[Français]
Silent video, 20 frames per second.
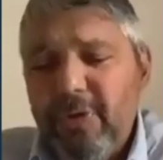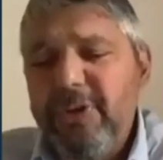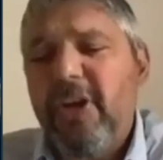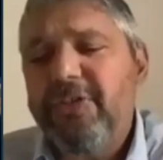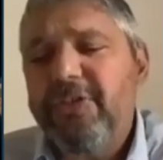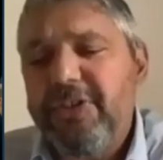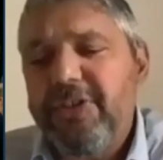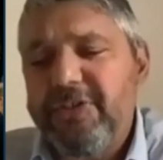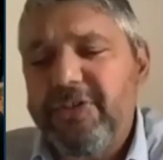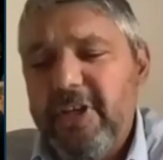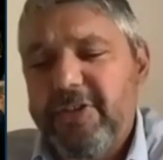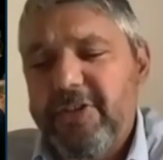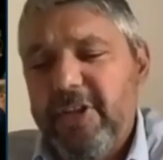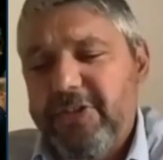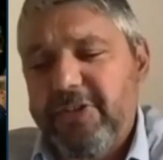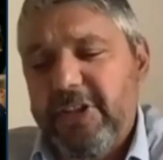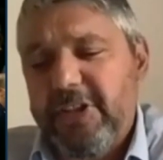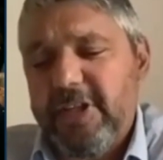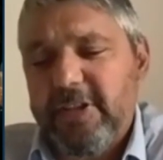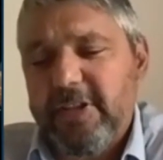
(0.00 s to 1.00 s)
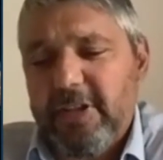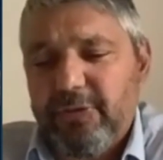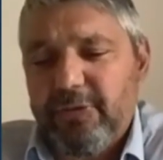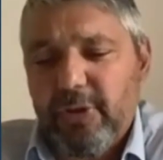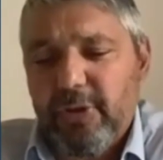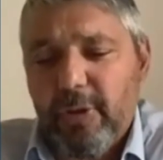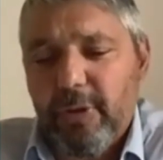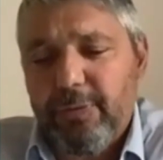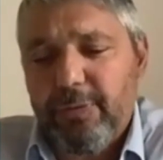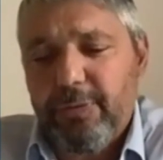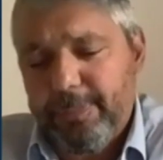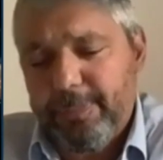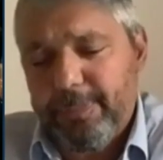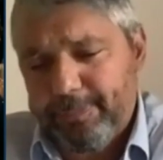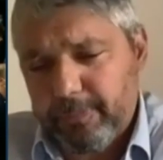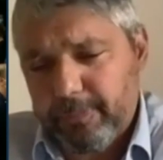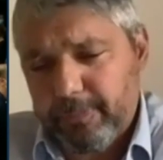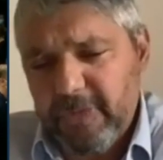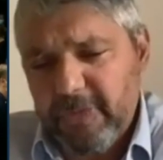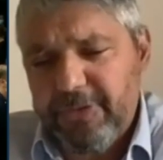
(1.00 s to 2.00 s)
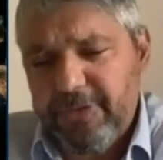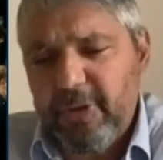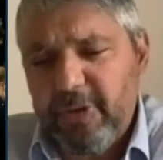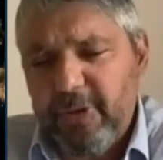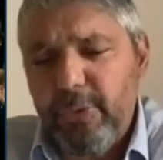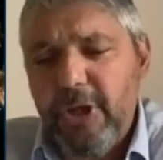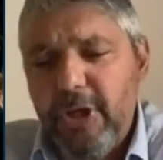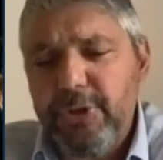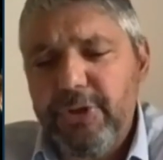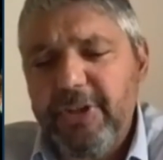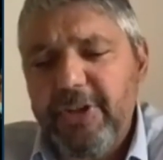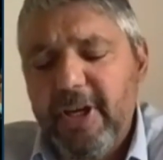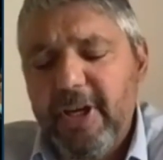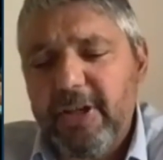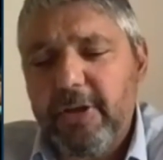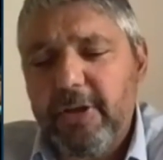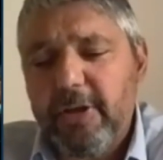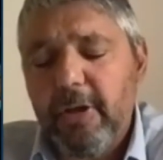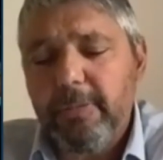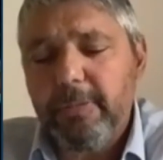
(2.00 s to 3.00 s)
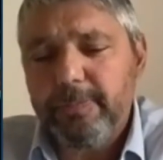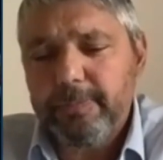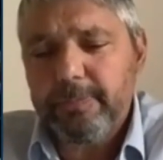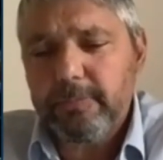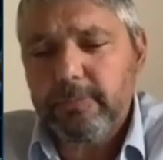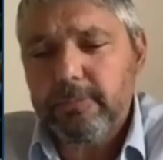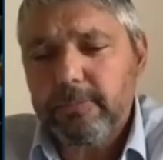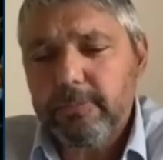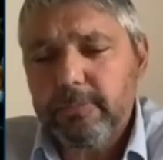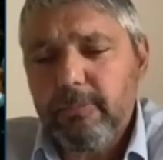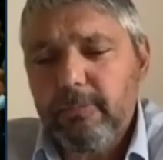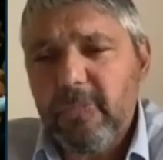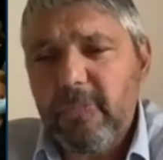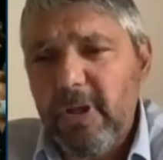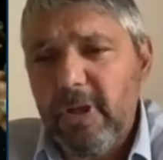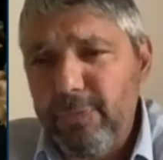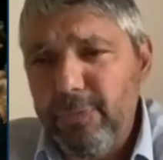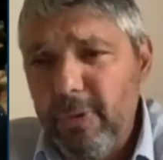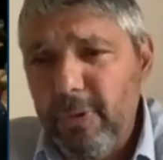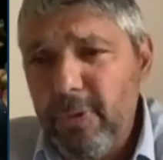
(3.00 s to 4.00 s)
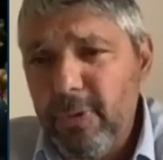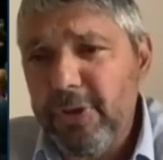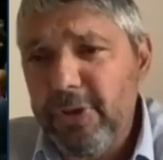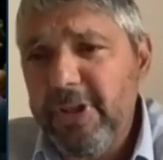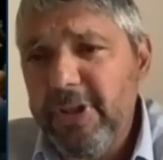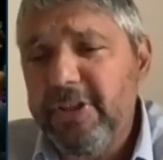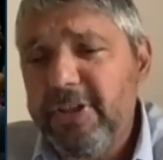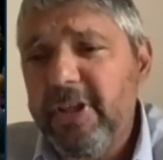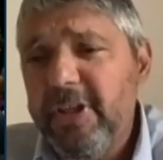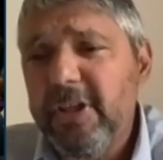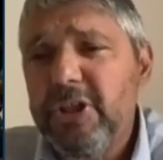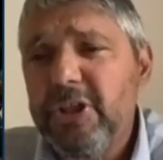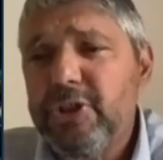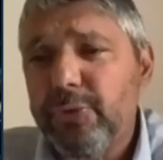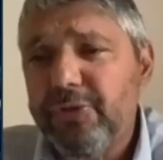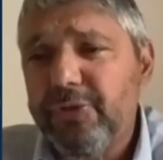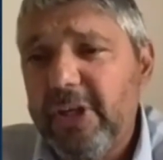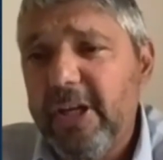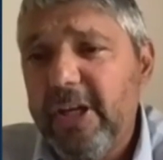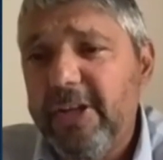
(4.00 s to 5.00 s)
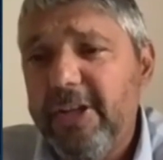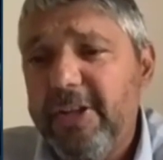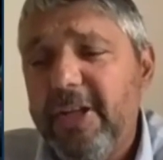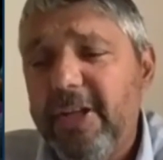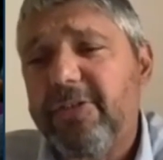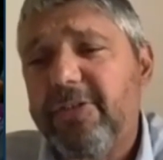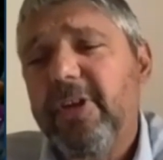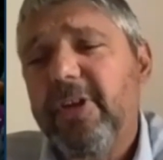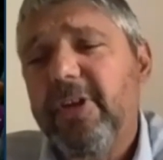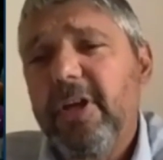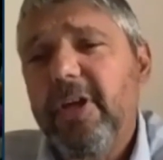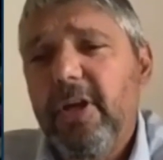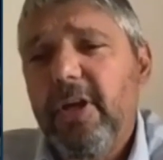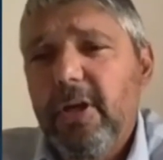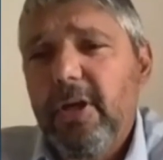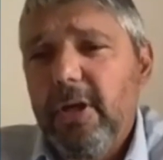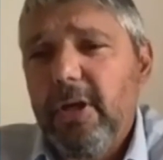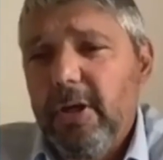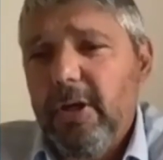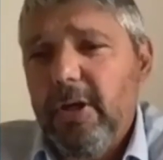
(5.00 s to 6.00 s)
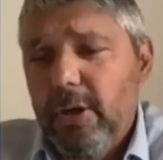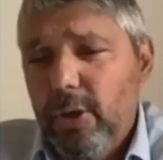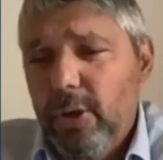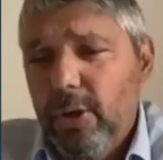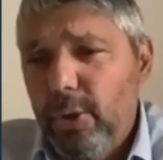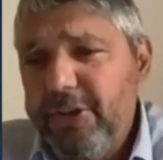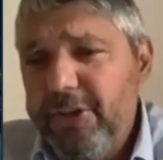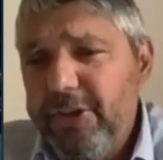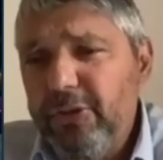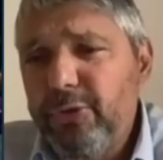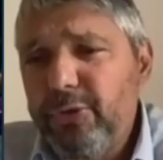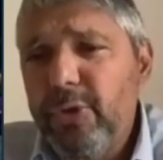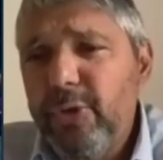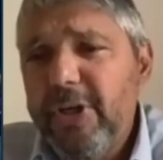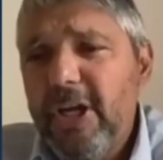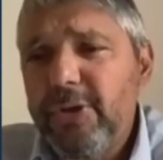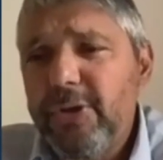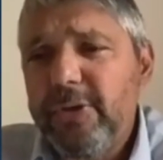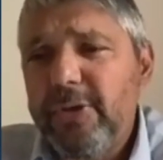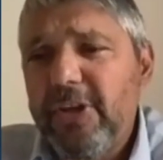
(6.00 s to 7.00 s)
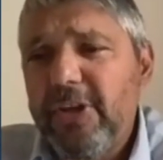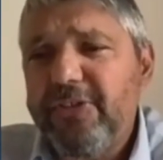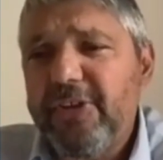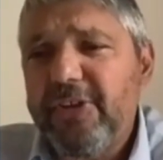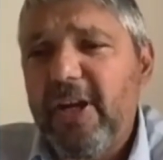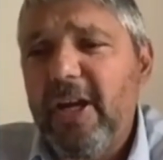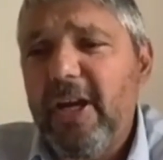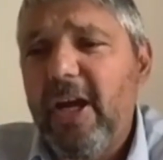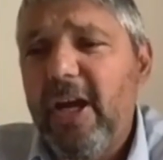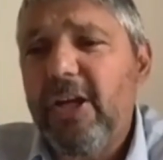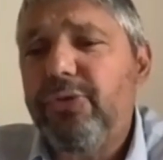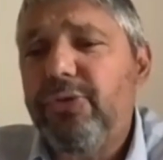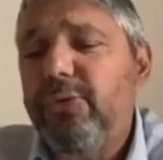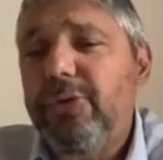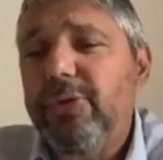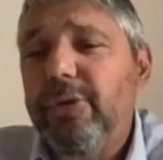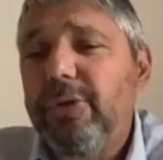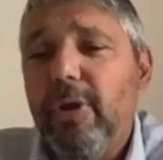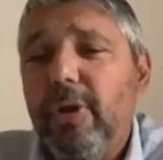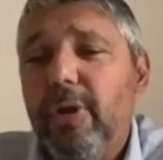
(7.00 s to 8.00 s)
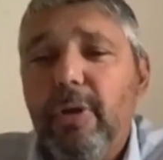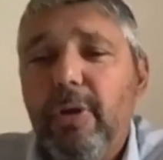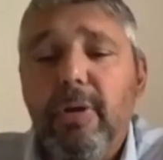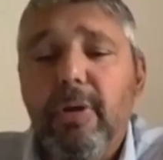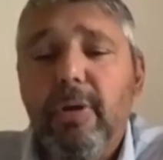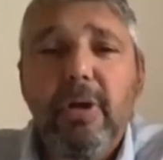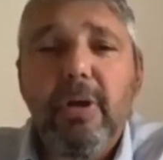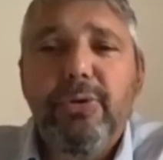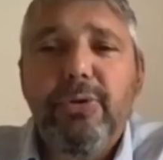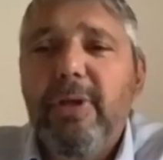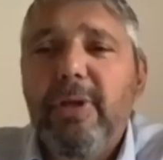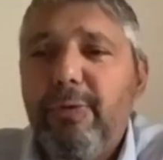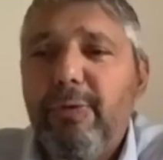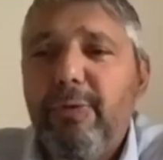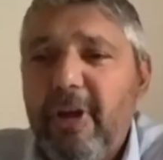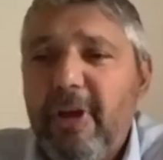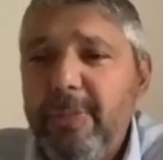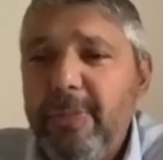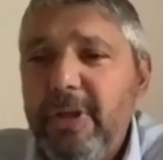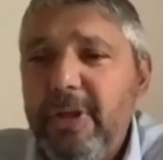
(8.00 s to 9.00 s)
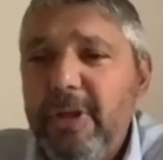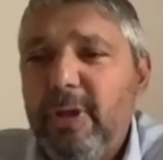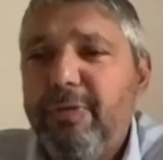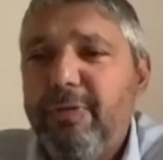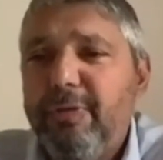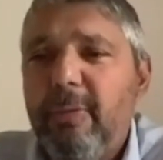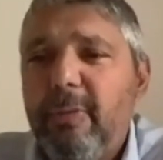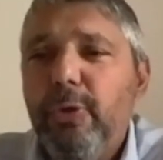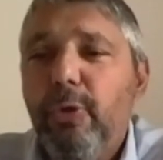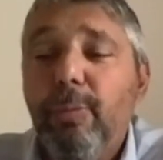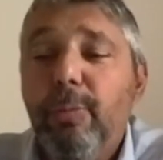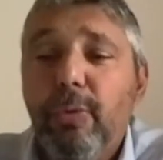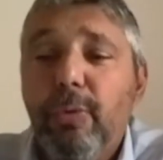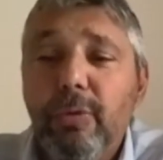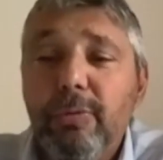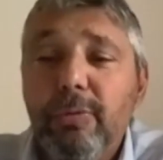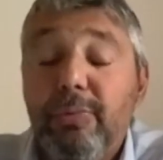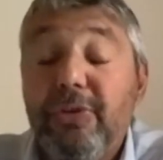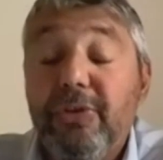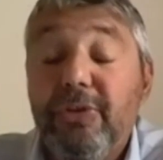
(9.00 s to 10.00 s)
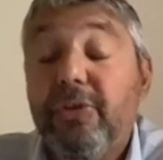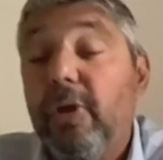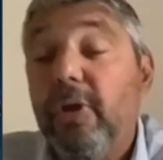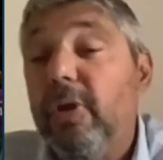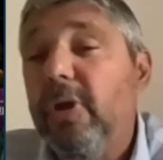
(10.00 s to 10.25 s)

cette, catastrophe, Samuel, je dirais qu'il faut à un moment donné dire les choses claires et nettes. Le discours hier de Nasrallah est une, est une infamie, une infamie au monde, puisque